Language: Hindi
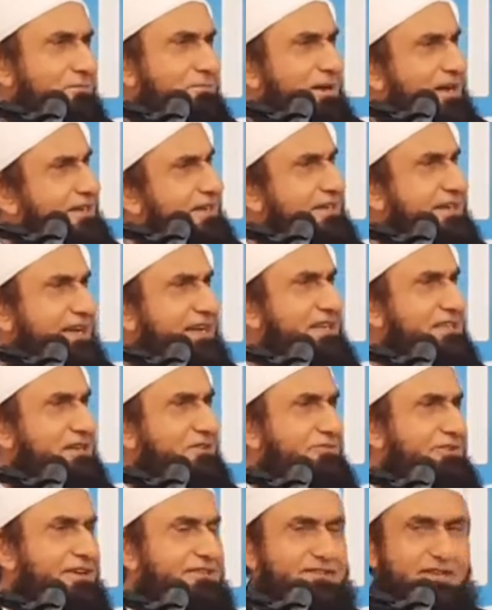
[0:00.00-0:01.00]
मैं कई
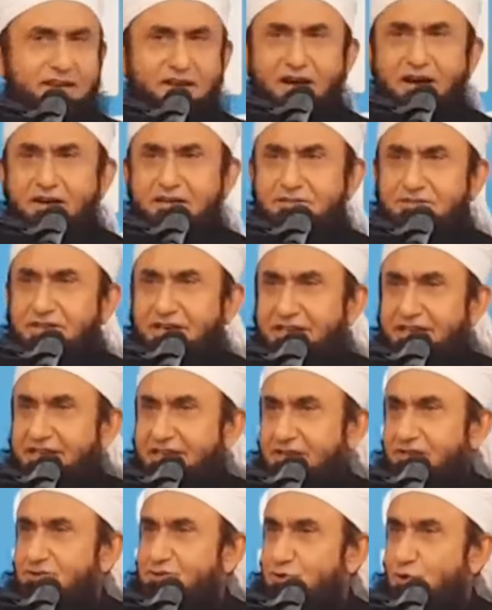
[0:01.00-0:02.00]
दफ़ा तलाक देने
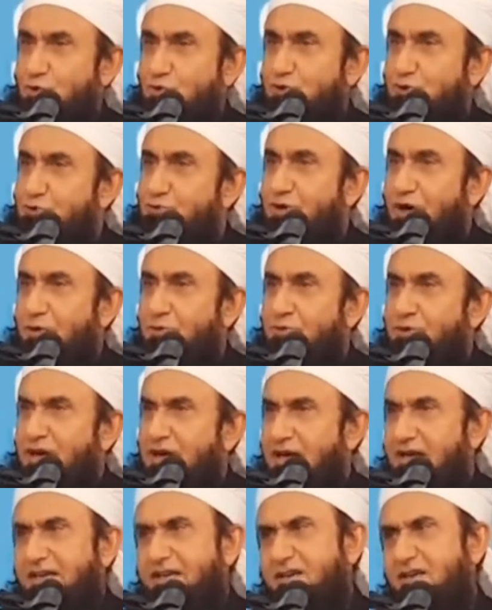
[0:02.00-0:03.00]
की सोच चुका
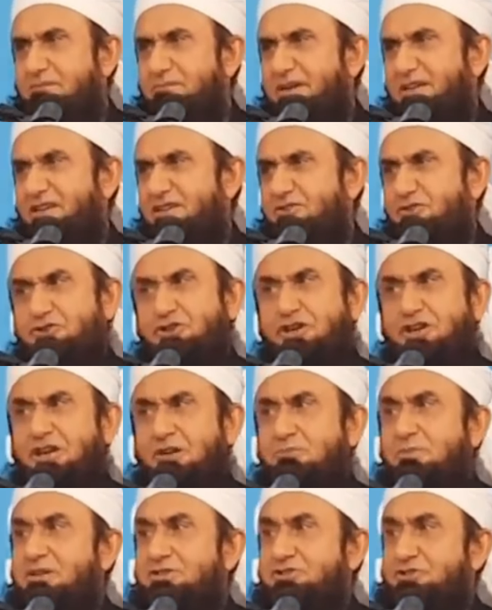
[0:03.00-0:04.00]
हूँ लेकिन मेरे
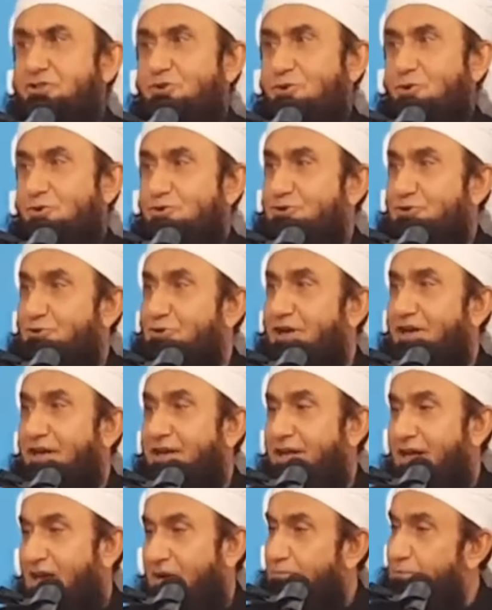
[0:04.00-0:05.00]
तीन बच्चे हो चुके
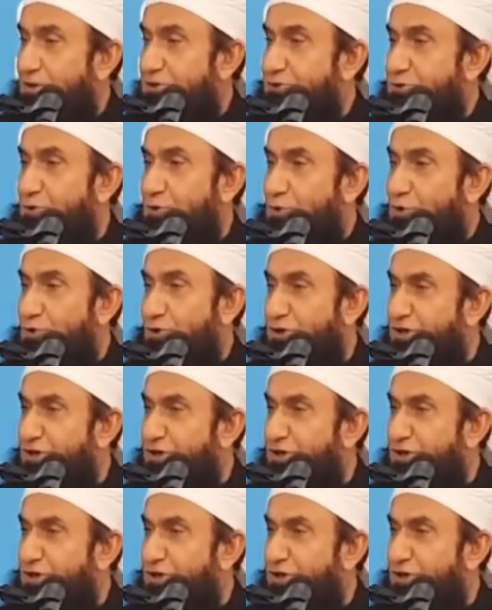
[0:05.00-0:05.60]
हैं बच्चों को